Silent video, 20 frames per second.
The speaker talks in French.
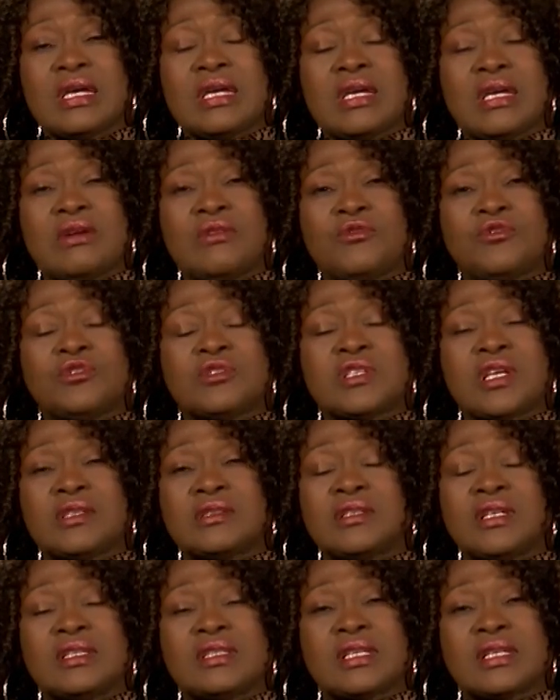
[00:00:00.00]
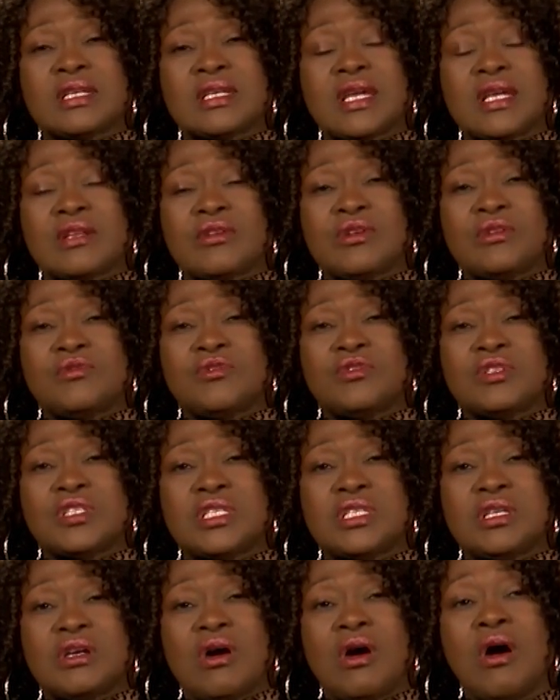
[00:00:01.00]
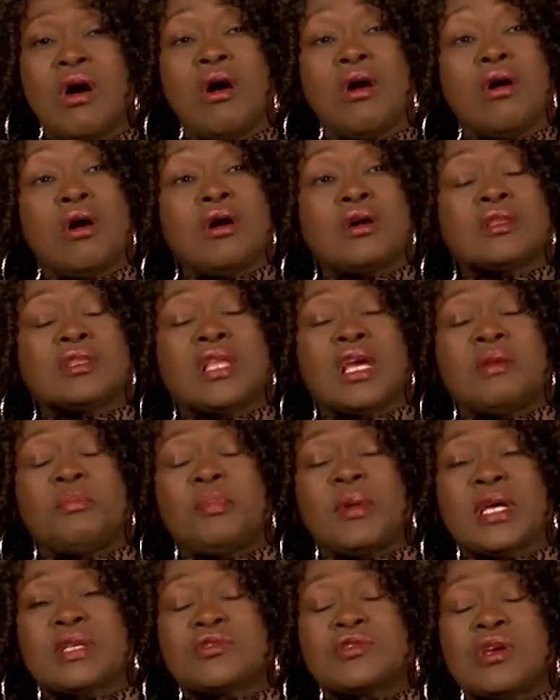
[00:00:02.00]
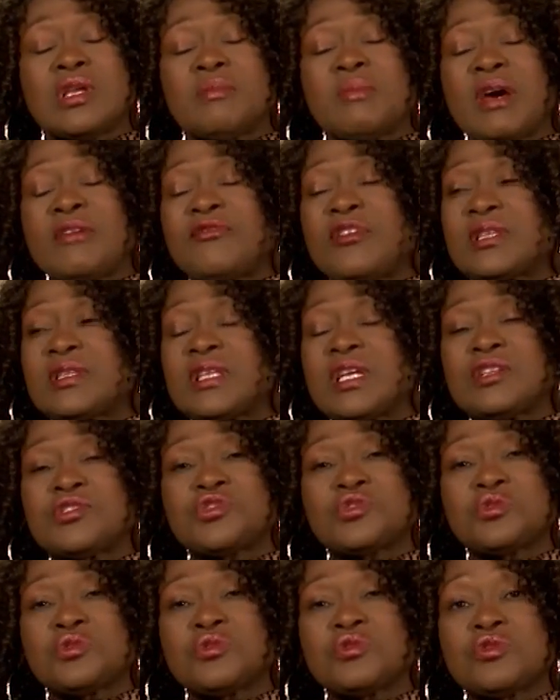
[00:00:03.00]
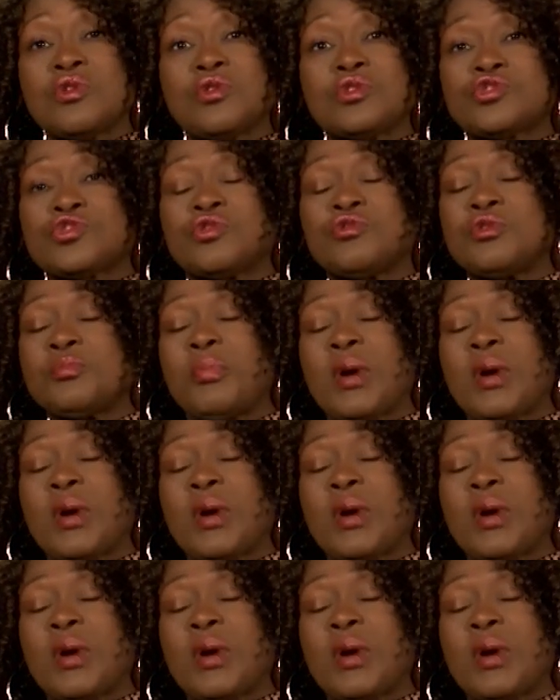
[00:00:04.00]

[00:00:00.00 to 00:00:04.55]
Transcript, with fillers: Euh, vous entendrez quelqu'un vous dire Oh, telle personne m'a fait telle chose, oh, je